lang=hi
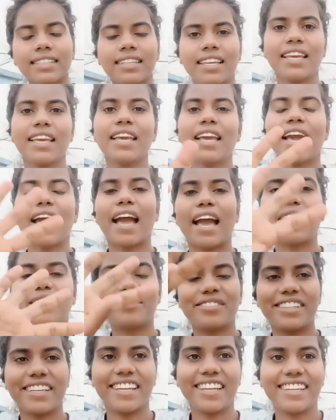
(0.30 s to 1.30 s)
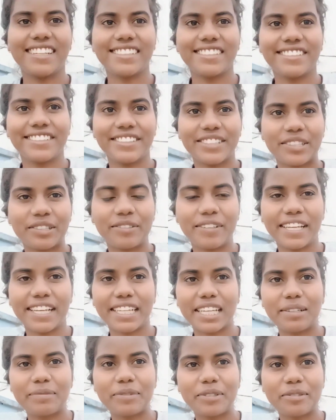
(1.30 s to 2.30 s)
फ्रेंड्स वेलकम टू माय
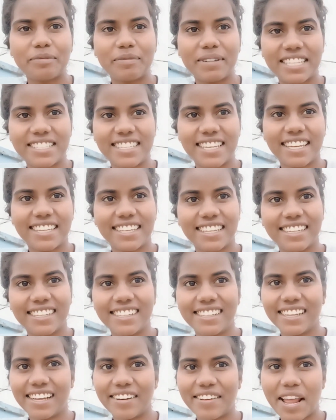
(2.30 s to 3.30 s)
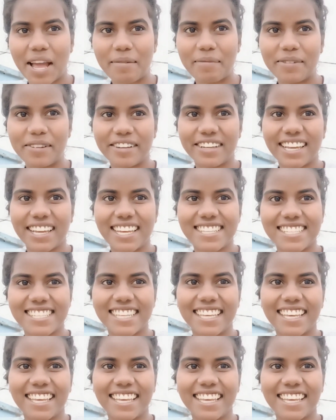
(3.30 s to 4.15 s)
चैनल और आप लोग कैसे हैं